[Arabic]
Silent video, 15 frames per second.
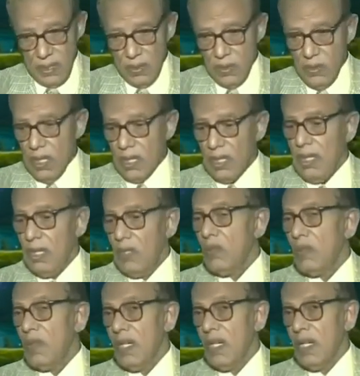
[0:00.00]
يقول لك
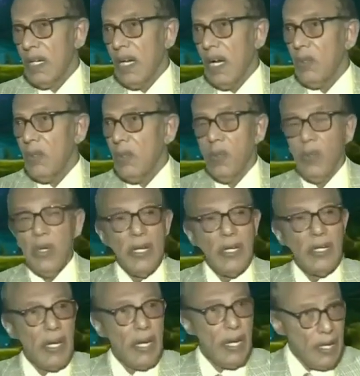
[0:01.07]
يوما يجعل
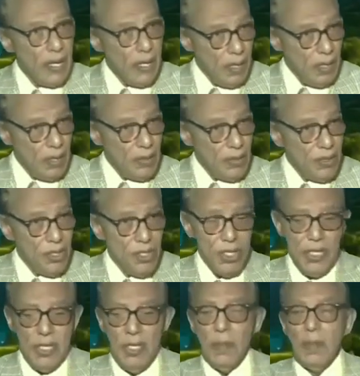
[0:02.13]
الولدان
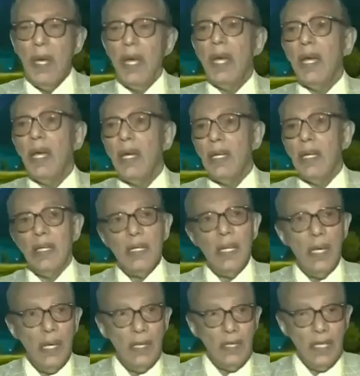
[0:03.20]
شيبا إيه
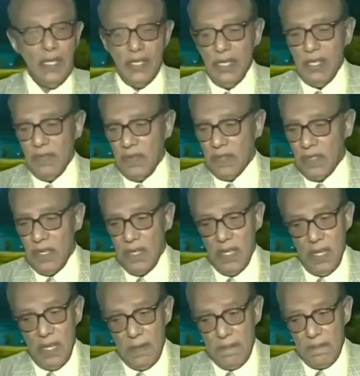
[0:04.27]
ده ده شيء فظيع